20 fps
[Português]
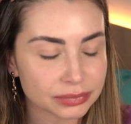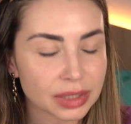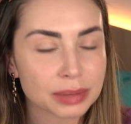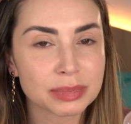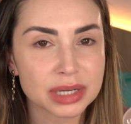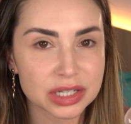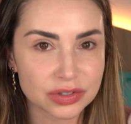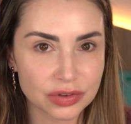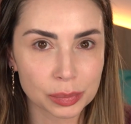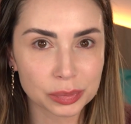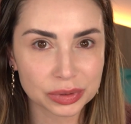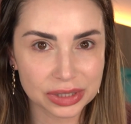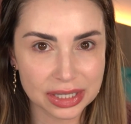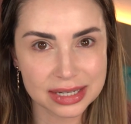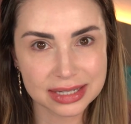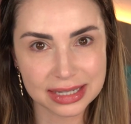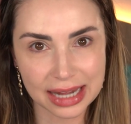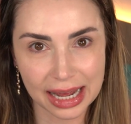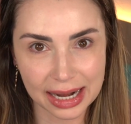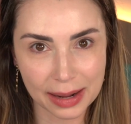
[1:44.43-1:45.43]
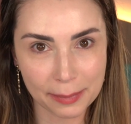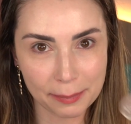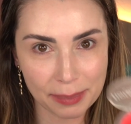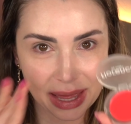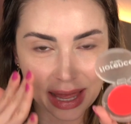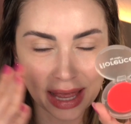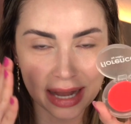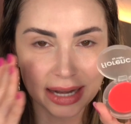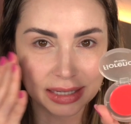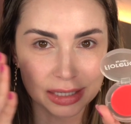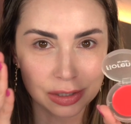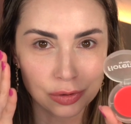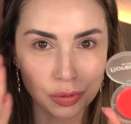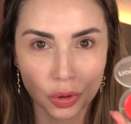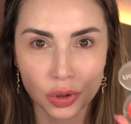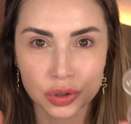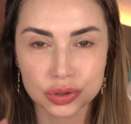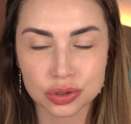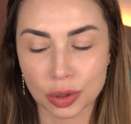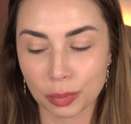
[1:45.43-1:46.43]
Mas vamos testar na pele, aqui no
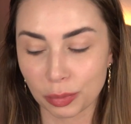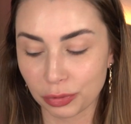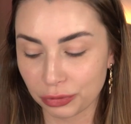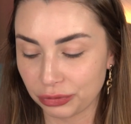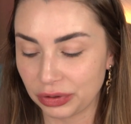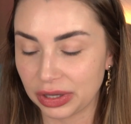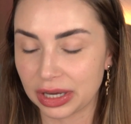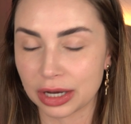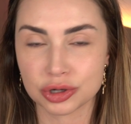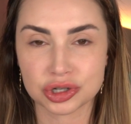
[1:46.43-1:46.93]
rosto, como fica.